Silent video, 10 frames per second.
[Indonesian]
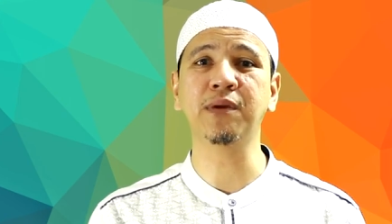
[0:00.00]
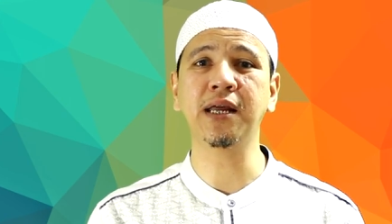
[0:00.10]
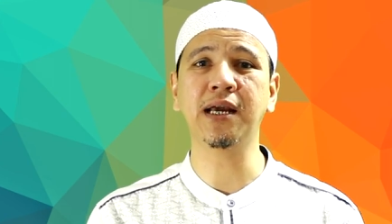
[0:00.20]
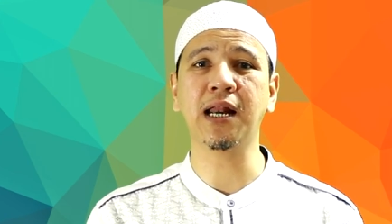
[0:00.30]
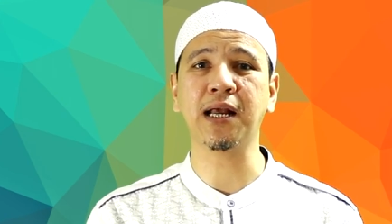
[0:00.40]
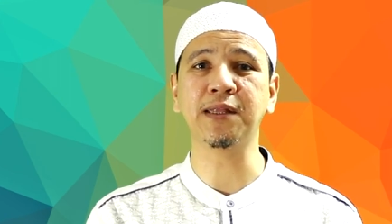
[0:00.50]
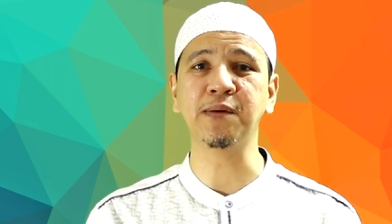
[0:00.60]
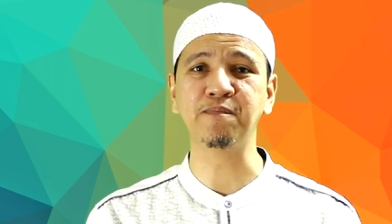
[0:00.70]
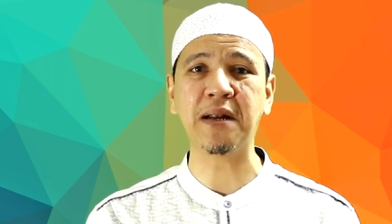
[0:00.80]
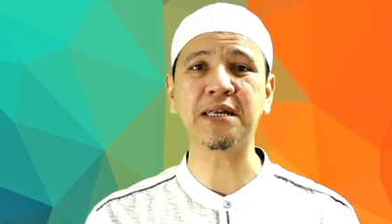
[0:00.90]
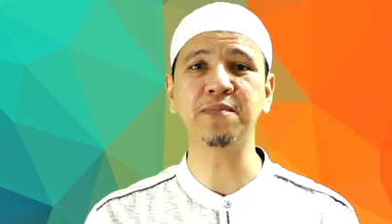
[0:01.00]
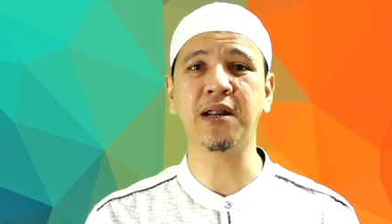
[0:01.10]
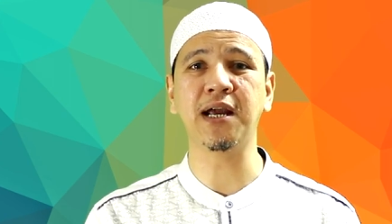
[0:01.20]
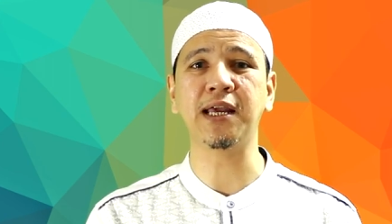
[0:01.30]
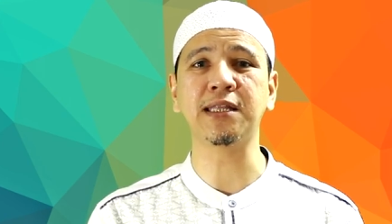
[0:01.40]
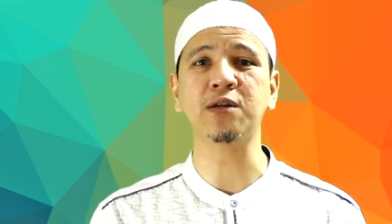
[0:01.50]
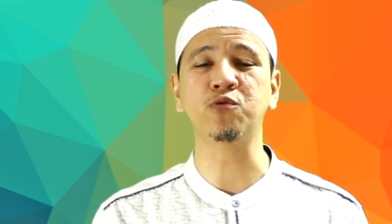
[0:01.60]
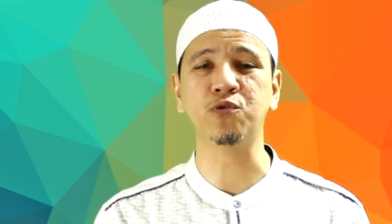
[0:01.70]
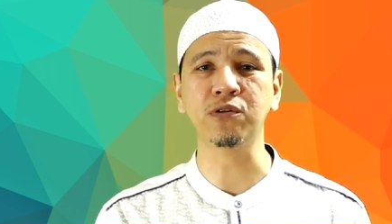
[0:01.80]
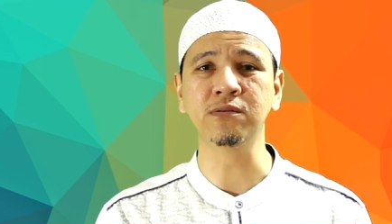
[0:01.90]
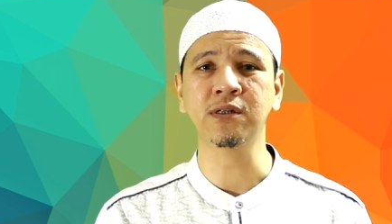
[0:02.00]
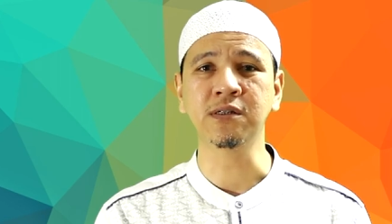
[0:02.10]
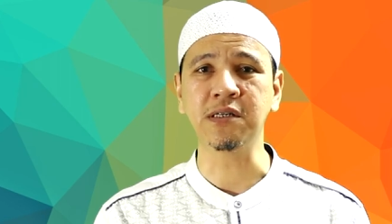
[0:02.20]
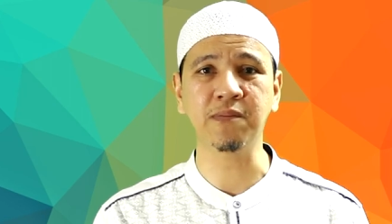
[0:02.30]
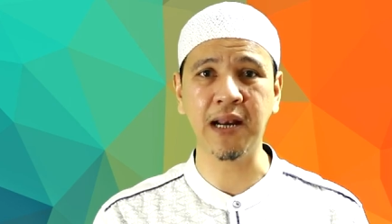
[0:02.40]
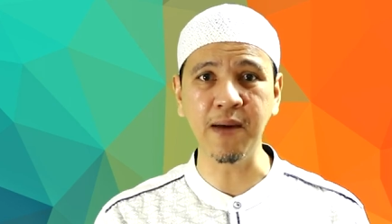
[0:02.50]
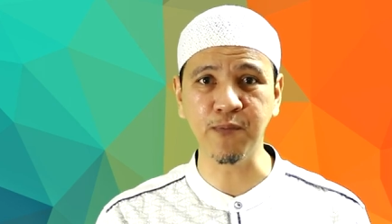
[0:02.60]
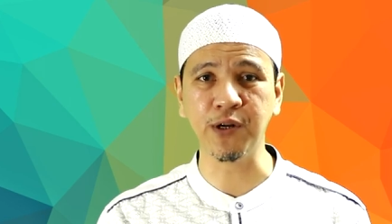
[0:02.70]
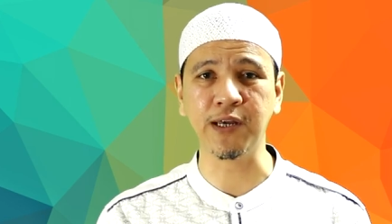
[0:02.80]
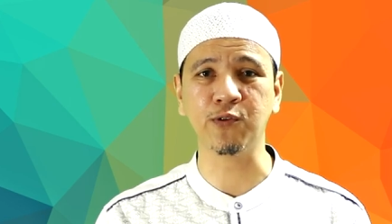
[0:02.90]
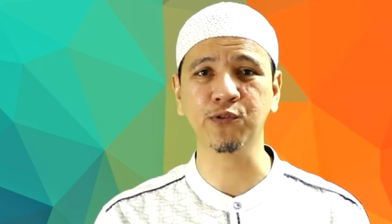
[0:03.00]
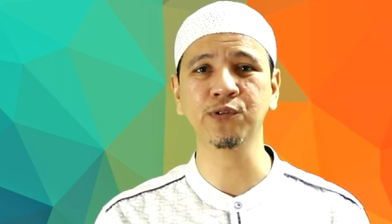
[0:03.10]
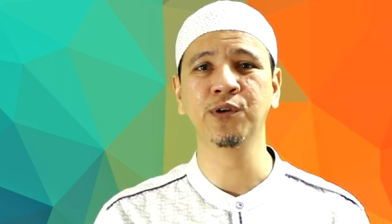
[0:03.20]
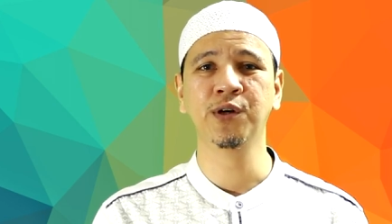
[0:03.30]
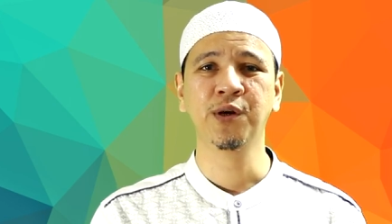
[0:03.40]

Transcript: meninggalkan tempat di mana kita duduk, dimanapun itu,